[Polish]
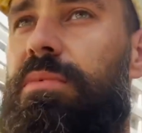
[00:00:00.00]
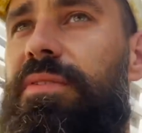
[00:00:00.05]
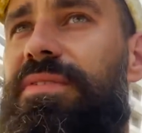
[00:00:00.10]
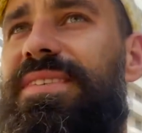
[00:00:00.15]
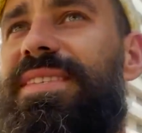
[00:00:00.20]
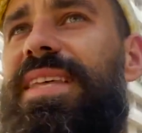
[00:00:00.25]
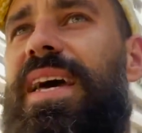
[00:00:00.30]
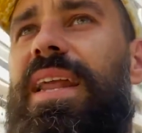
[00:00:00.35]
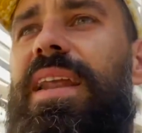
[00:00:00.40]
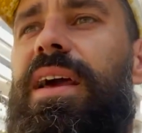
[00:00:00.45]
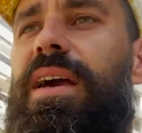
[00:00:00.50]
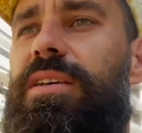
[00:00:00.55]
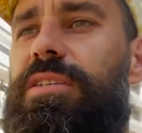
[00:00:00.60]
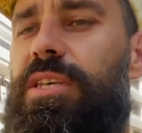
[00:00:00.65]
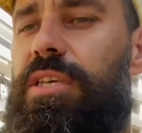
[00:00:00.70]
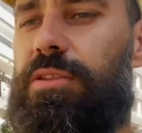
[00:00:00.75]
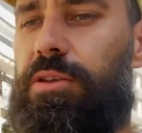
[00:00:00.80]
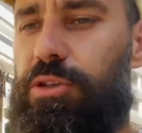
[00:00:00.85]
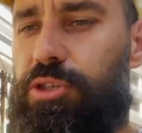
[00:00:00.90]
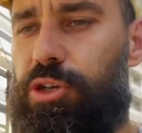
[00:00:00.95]
w Stanach
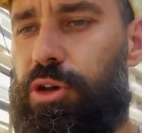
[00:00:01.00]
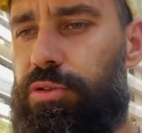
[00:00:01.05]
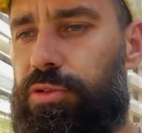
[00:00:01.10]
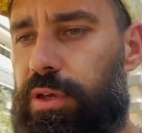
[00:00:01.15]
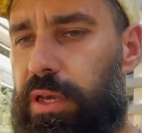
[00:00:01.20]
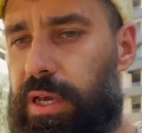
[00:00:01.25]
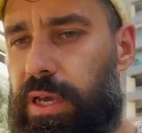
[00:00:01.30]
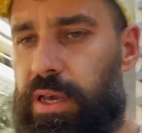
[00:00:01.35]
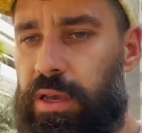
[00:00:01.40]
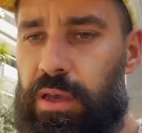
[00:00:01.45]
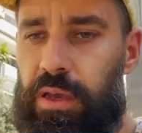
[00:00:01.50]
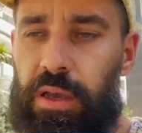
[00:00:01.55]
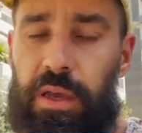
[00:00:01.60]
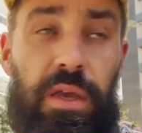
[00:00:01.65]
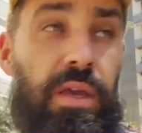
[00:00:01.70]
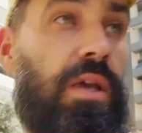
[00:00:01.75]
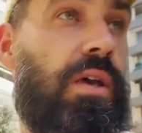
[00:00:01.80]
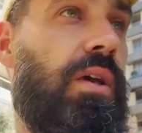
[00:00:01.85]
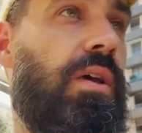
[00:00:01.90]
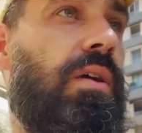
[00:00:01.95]
Zjednoczonych,
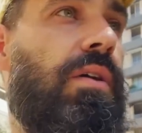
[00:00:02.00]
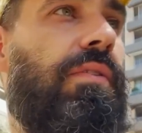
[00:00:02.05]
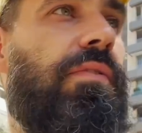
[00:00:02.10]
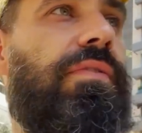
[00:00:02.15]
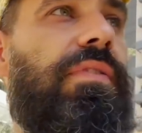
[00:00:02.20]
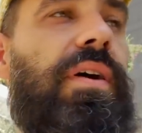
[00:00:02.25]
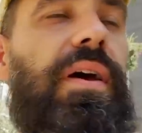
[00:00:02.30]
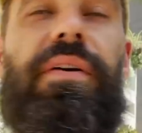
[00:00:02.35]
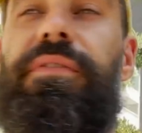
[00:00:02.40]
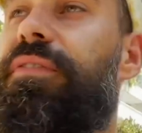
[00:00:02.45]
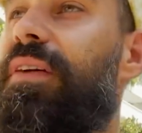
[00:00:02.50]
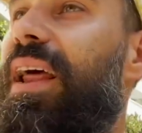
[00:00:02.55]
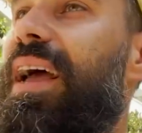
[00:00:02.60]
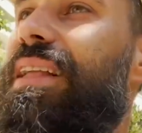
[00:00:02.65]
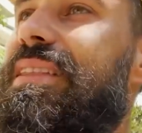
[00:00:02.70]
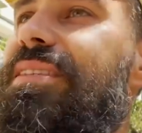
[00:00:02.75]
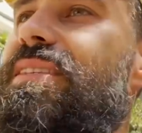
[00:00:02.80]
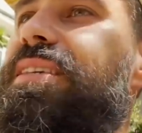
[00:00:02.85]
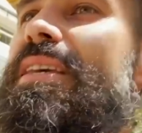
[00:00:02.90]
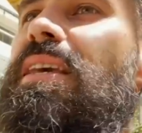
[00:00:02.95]
w
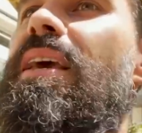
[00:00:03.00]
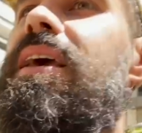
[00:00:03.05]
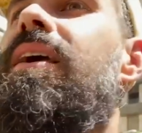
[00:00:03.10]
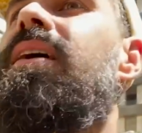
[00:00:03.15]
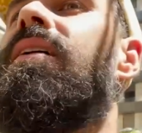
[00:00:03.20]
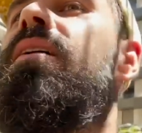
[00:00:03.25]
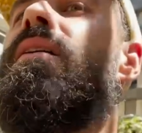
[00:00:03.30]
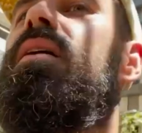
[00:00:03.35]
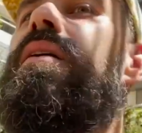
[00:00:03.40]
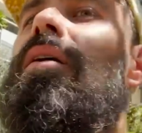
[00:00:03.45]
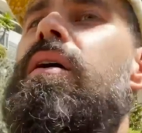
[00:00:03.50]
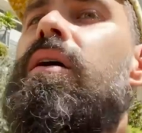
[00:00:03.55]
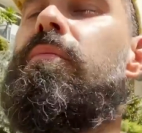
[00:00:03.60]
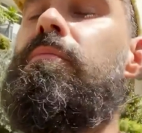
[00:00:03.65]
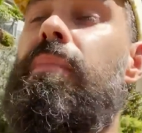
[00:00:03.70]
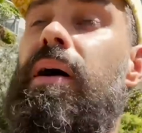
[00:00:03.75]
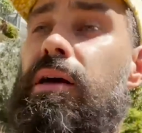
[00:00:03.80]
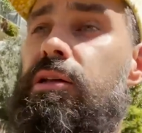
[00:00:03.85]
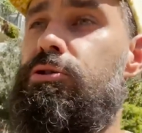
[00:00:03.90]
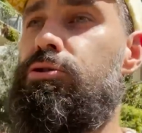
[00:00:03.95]
Francji,
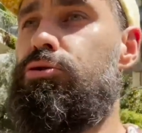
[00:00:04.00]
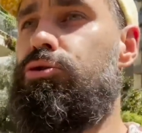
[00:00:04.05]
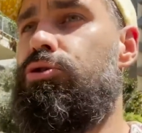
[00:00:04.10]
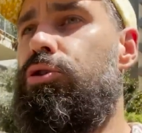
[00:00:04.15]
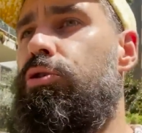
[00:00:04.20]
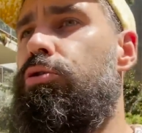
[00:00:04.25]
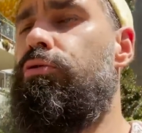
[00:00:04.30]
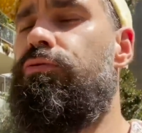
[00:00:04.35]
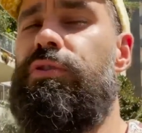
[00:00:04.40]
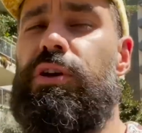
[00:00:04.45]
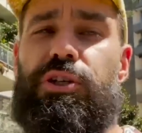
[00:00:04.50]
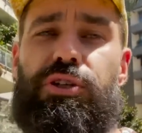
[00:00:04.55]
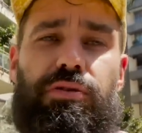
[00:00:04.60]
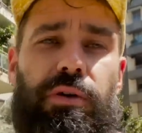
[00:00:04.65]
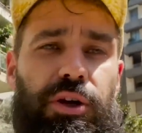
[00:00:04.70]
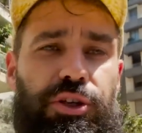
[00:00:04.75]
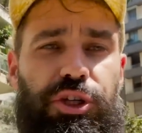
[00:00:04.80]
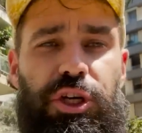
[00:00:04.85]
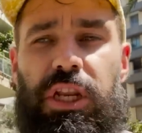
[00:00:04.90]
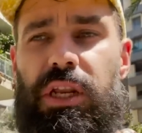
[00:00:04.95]
bardzo dużo również,
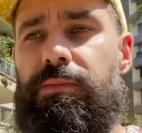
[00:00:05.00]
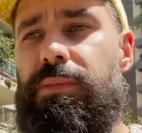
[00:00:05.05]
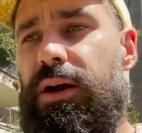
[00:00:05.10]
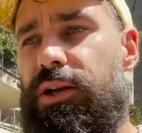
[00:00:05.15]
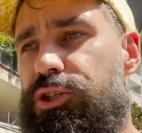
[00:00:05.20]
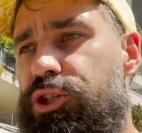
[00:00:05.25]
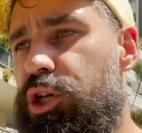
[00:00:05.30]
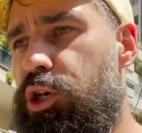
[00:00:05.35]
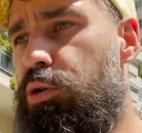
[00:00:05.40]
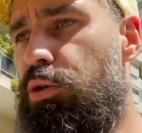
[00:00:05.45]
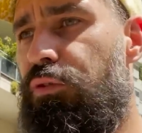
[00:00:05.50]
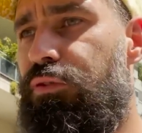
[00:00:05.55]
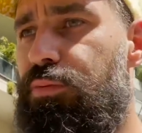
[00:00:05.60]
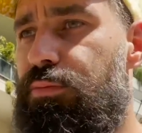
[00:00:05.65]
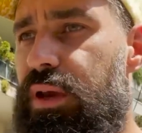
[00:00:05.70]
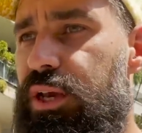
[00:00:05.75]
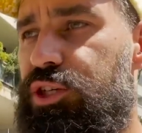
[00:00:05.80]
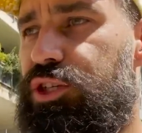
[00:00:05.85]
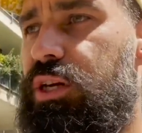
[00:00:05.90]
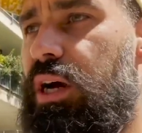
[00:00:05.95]
słuchajcie, Libańczyków
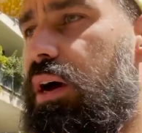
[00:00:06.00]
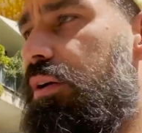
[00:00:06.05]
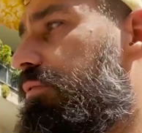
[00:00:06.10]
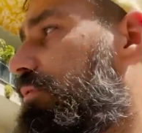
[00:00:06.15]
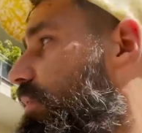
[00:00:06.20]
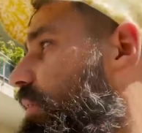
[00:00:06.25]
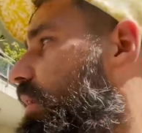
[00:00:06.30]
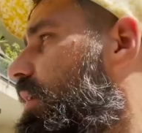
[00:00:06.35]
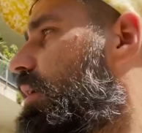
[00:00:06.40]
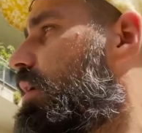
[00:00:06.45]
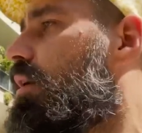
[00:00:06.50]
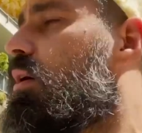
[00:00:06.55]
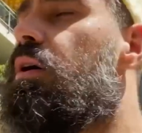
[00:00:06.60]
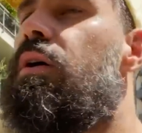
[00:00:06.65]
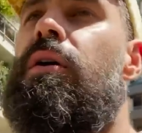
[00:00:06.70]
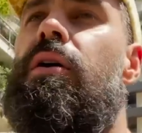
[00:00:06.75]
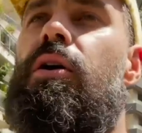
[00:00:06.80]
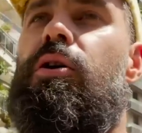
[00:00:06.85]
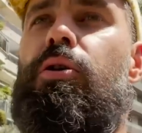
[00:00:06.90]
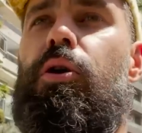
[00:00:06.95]
mieszka w
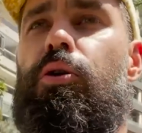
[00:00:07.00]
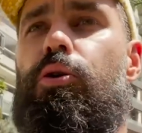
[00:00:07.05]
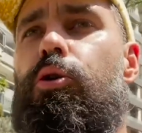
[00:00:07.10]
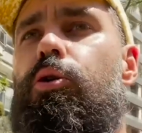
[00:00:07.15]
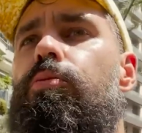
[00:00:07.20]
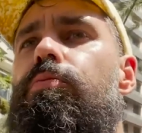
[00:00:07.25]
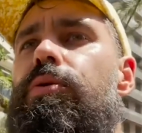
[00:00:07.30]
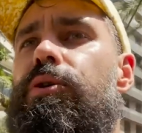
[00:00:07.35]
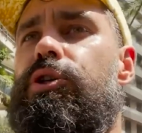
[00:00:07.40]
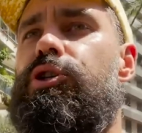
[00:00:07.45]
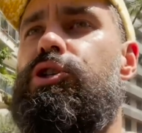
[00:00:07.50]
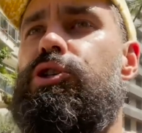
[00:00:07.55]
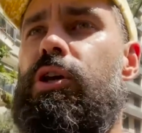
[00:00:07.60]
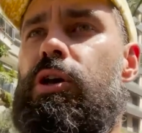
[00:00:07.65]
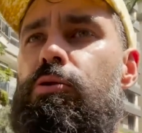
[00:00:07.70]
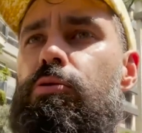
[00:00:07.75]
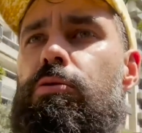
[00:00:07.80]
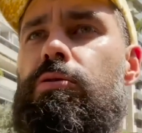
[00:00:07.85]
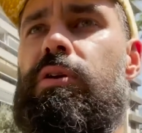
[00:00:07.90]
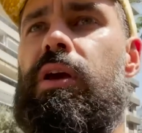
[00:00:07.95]
Kolumbii,
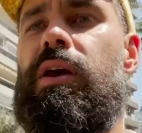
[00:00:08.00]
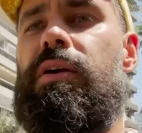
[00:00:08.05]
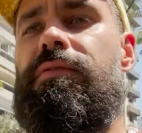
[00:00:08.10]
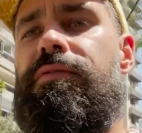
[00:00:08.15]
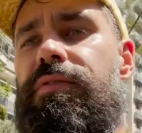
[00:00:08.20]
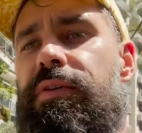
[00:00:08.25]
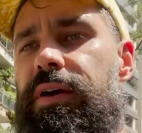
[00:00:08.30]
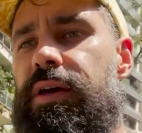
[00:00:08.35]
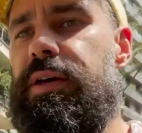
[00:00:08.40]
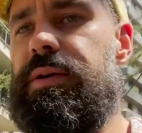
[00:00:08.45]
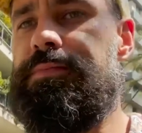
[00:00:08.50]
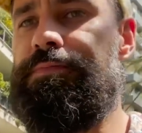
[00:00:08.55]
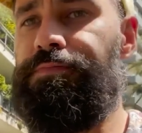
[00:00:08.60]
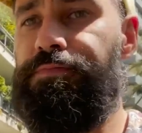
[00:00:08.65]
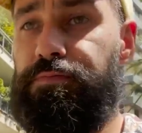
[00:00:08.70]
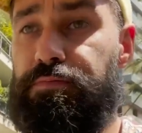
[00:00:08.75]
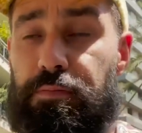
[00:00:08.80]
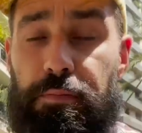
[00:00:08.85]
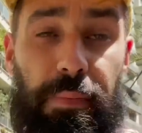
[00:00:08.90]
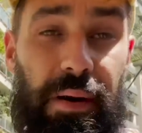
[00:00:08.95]
szczególnie w
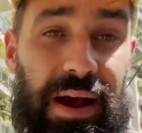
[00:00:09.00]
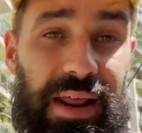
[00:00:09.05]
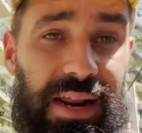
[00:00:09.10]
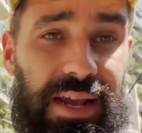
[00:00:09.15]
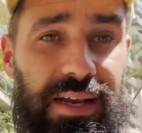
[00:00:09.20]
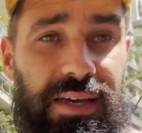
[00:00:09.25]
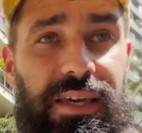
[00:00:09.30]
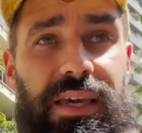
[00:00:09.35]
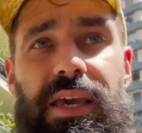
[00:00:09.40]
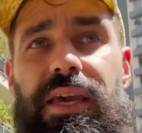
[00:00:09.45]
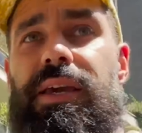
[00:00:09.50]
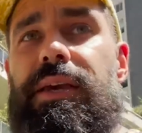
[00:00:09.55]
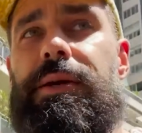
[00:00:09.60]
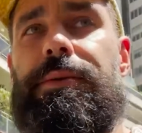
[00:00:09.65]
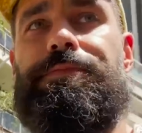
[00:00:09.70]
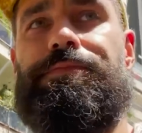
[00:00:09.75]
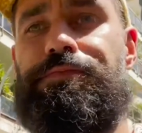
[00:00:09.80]
Barankei.